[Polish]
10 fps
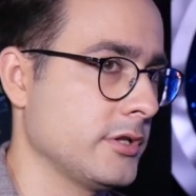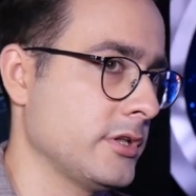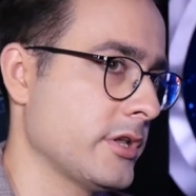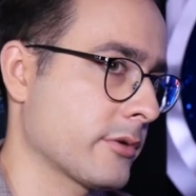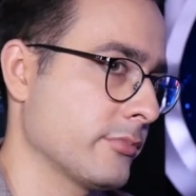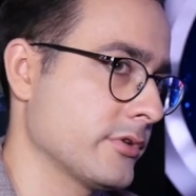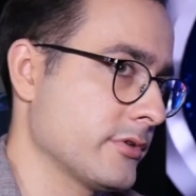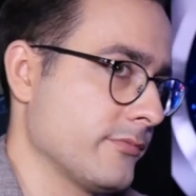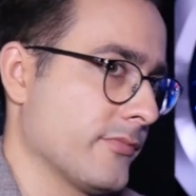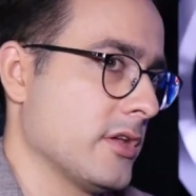i
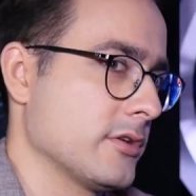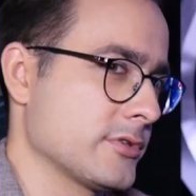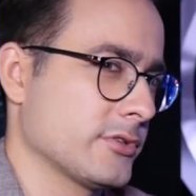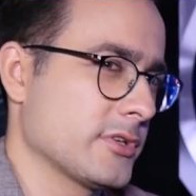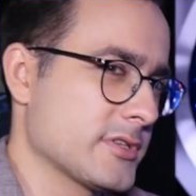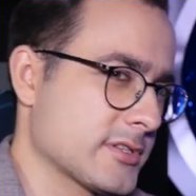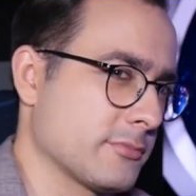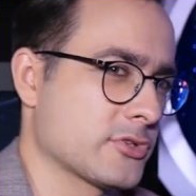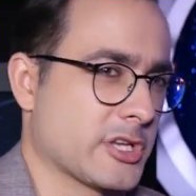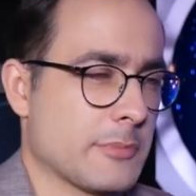jakby, że to jest
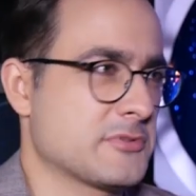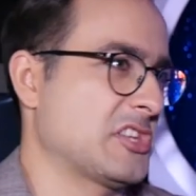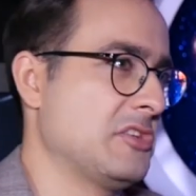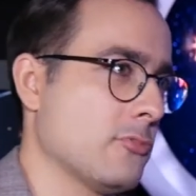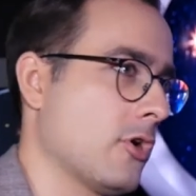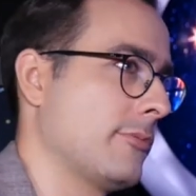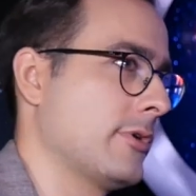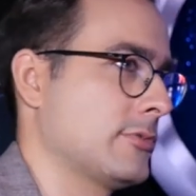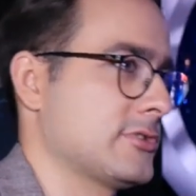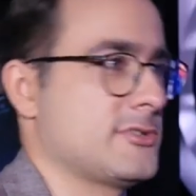może kiepski
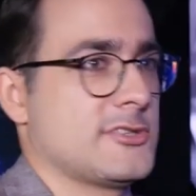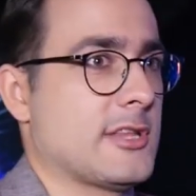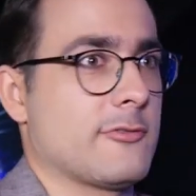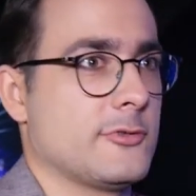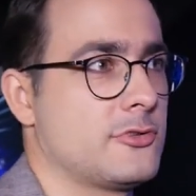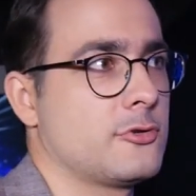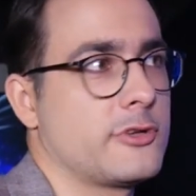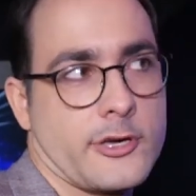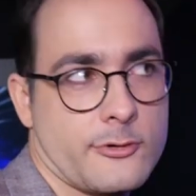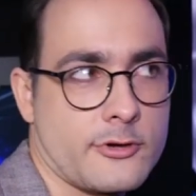moment, może zostawmy
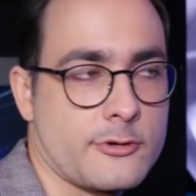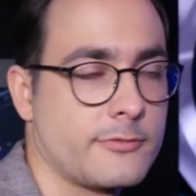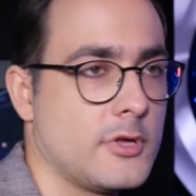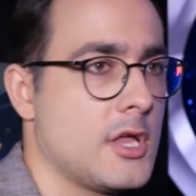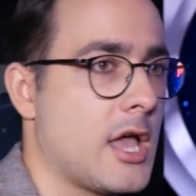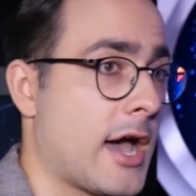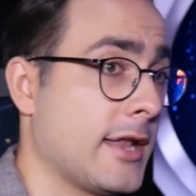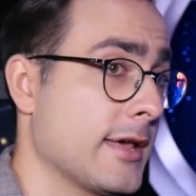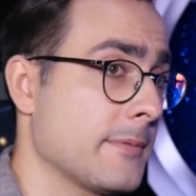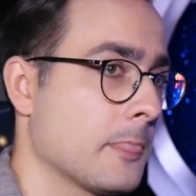trójkę jurorów,
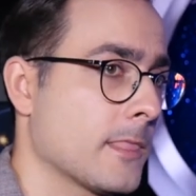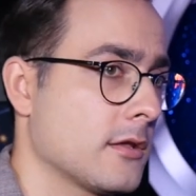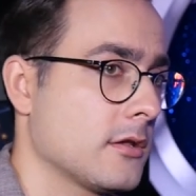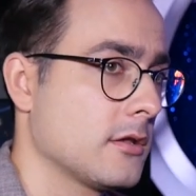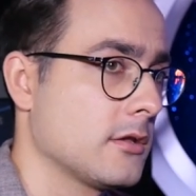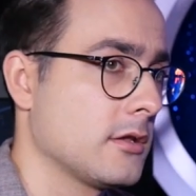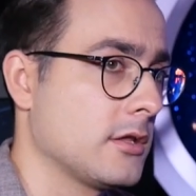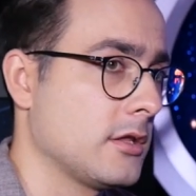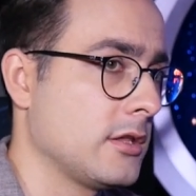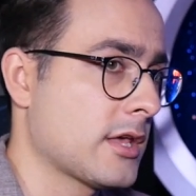ale
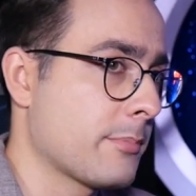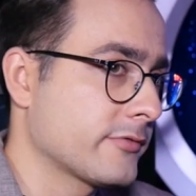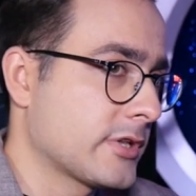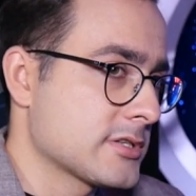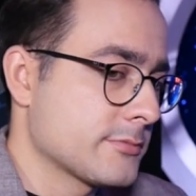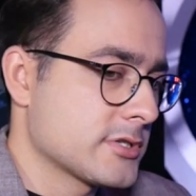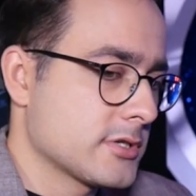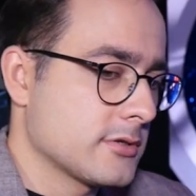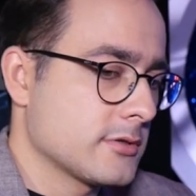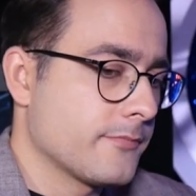ja powtarzam,
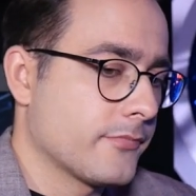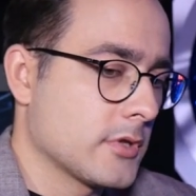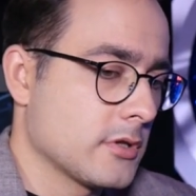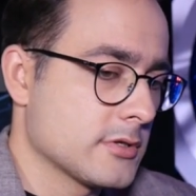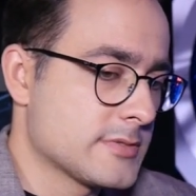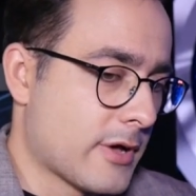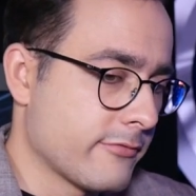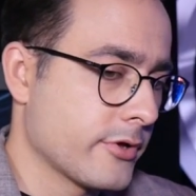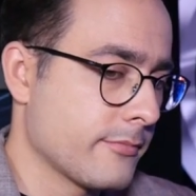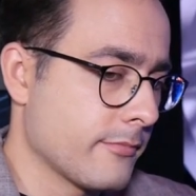że z
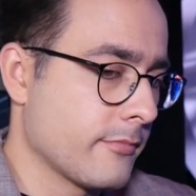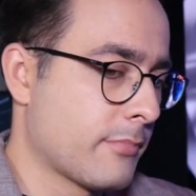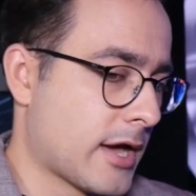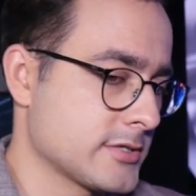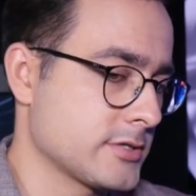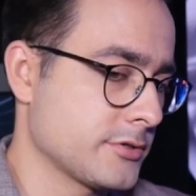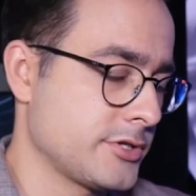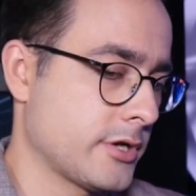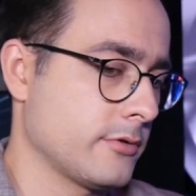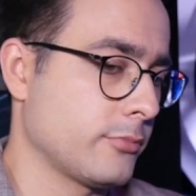Pawłem bardzo
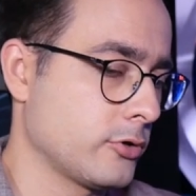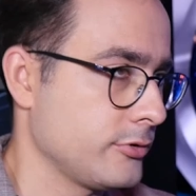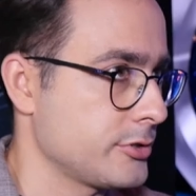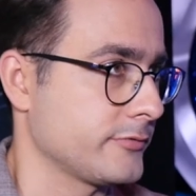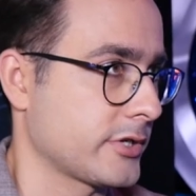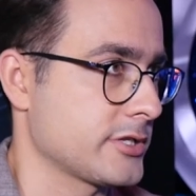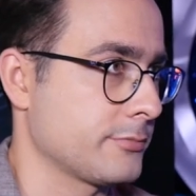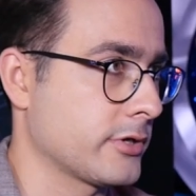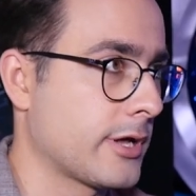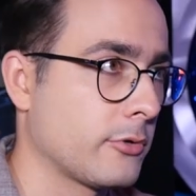się polubiliśmy w trakcie
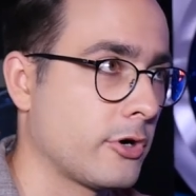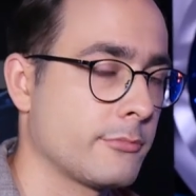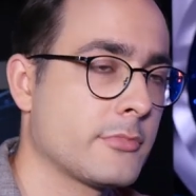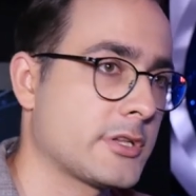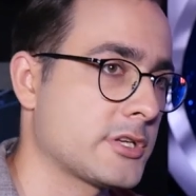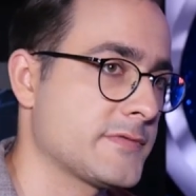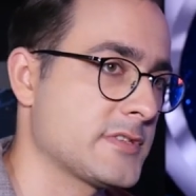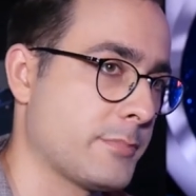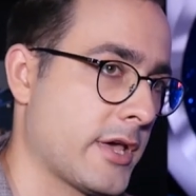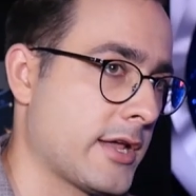programu. On mnie też
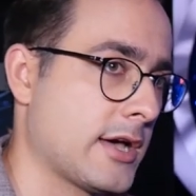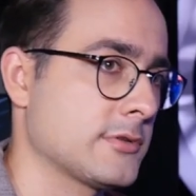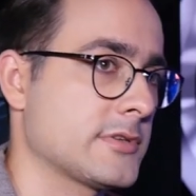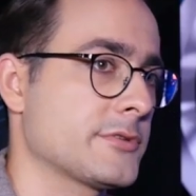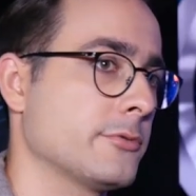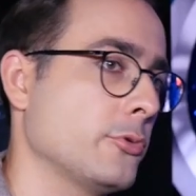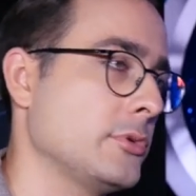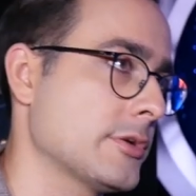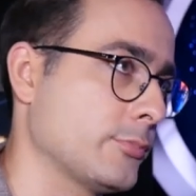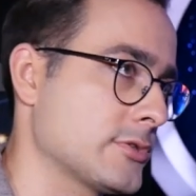wspierał, zawsze mówił
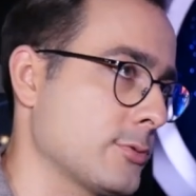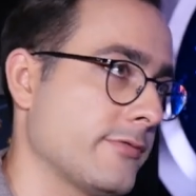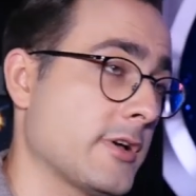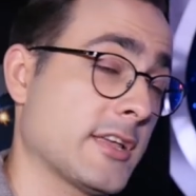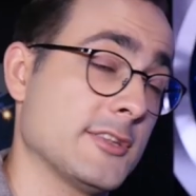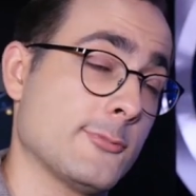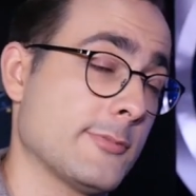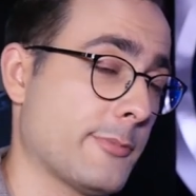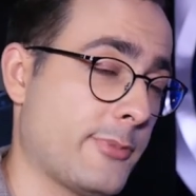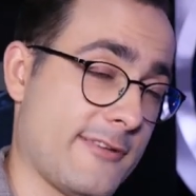mi ciepłe słowa, kiedy
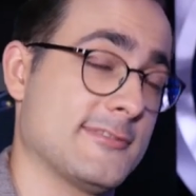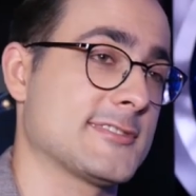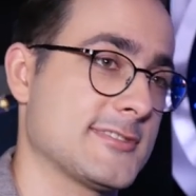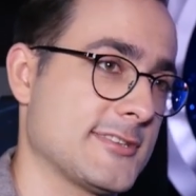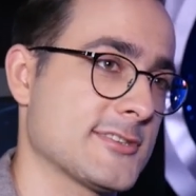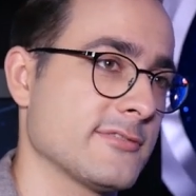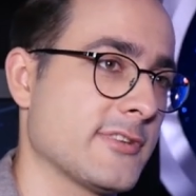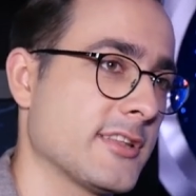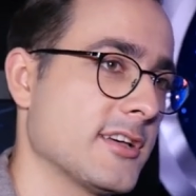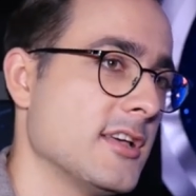byłem naprawdę
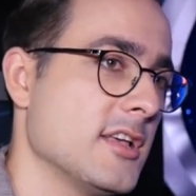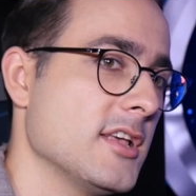zestresowany